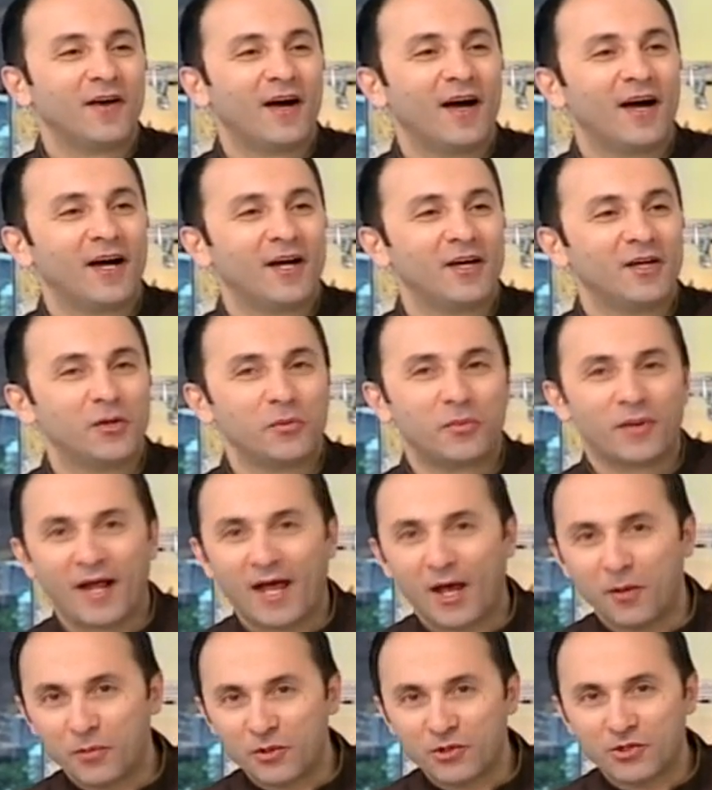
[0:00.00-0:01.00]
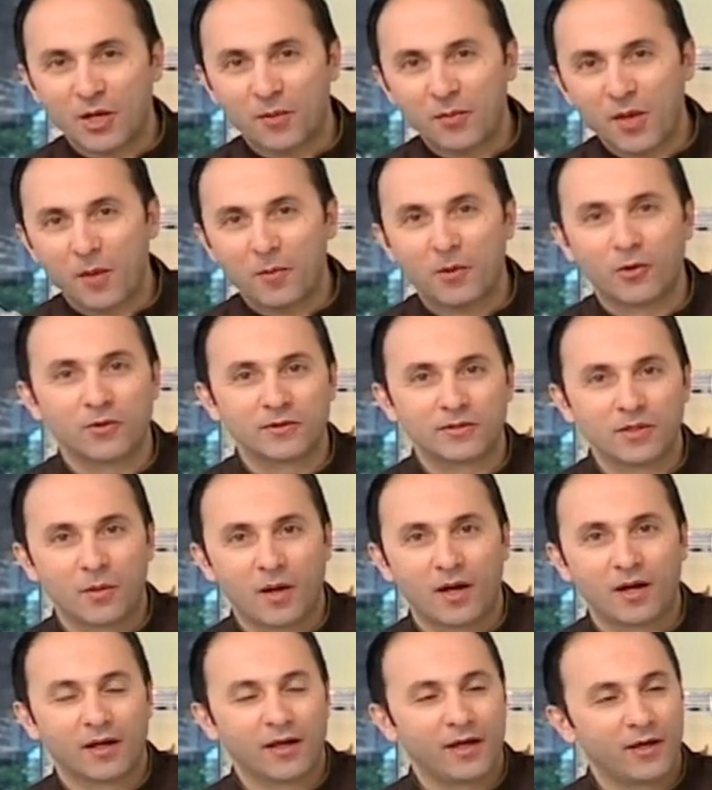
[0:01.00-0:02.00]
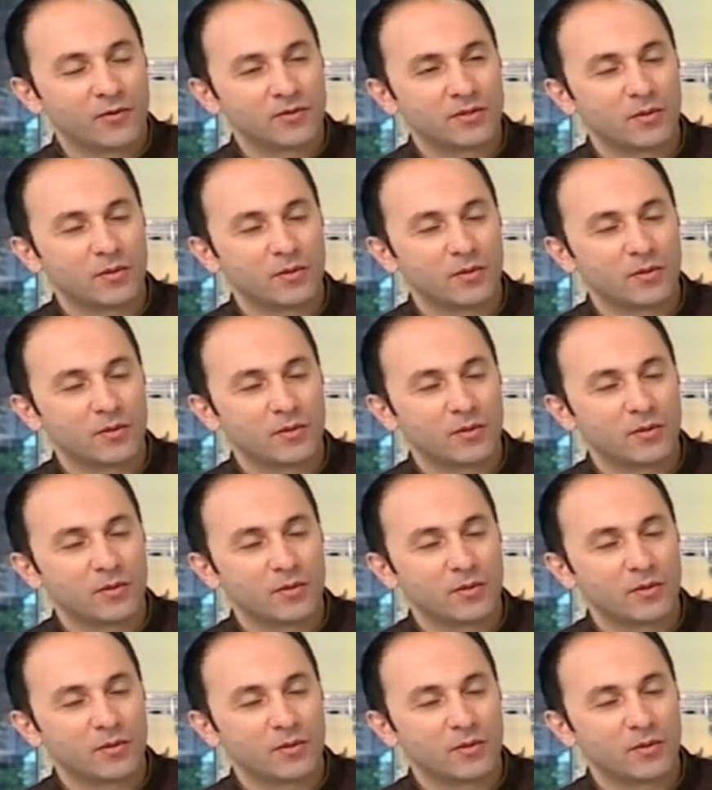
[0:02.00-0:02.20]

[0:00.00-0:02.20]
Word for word: فبرحب آه، بالجميع بقول لكم صباح الخير